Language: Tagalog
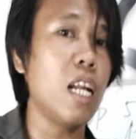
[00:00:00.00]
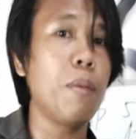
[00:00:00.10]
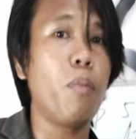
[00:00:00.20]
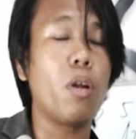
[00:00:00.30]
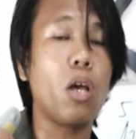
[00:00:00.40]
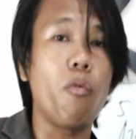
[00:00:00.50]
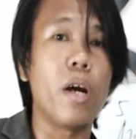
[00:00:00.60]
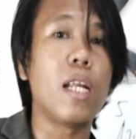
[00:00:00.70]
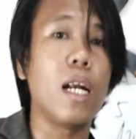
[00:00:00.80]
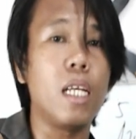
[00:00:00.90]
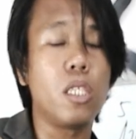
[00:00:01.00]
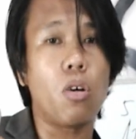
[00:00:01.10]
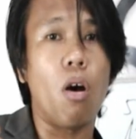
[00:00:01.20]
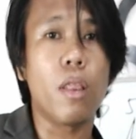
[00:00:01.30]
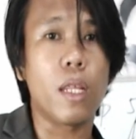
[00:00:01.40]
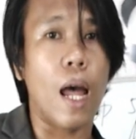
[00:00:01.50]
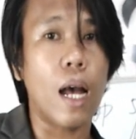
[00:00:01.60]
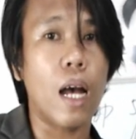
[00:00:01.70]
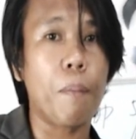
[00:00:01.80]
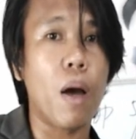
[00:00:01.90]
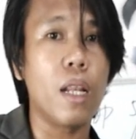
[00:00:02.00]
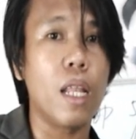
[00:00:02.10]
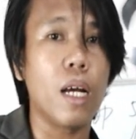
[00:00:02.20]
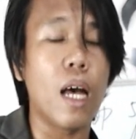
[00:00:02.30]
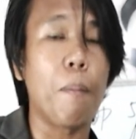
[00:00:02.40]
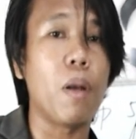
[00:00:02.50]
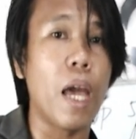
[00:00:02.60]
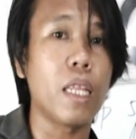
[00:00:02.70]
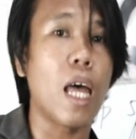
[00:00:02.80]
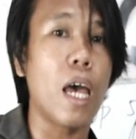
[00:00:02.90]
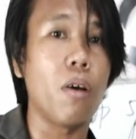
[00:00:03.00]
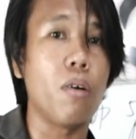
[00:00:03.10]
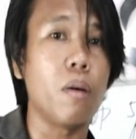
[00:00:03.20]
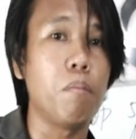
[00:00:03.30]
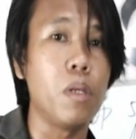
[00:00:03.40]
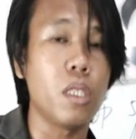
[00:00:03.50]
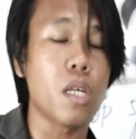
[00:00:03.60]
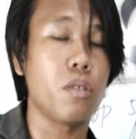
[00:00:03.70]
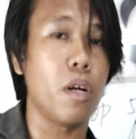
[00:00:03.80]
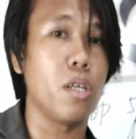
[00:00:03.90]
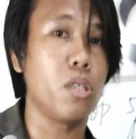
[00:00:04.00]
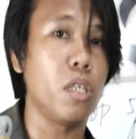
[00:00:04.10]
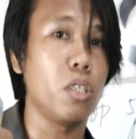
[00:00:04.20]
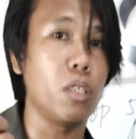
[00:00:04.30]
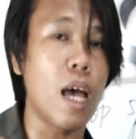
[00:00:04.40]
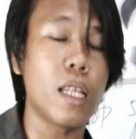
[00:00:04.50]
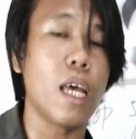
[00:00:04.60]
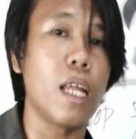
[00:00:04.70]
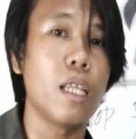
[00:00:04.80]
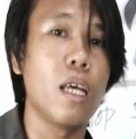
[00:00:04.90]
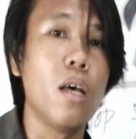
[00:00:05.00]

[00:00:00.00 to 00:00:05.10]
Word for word: rin ko required ang lease contract kapag nag-apply tayo ng business registration natin